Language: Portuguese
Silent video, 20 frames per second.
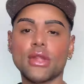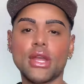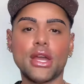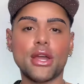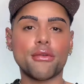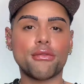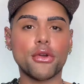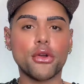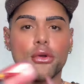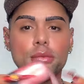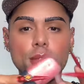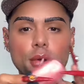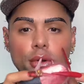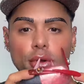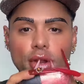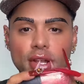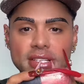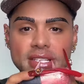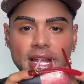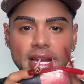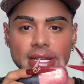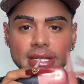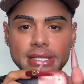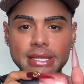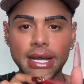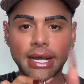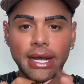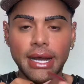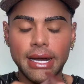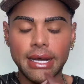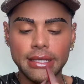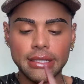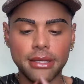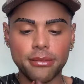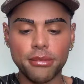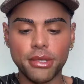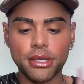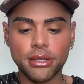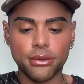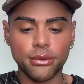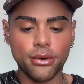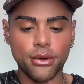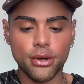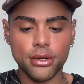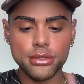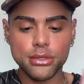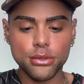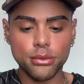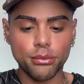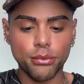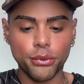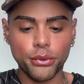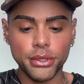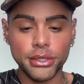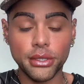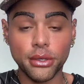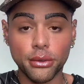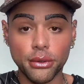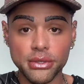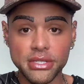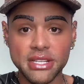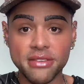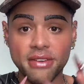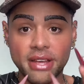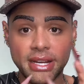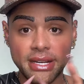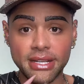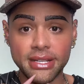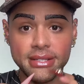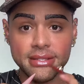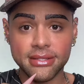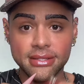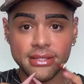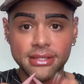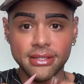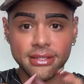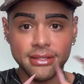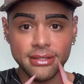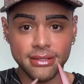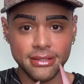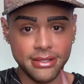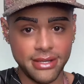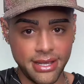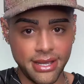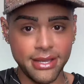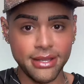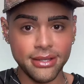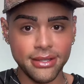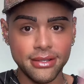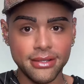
Eu venho com o meu gloss da Alice Academy, que eu gosto muito. Inclusive, Alice, né?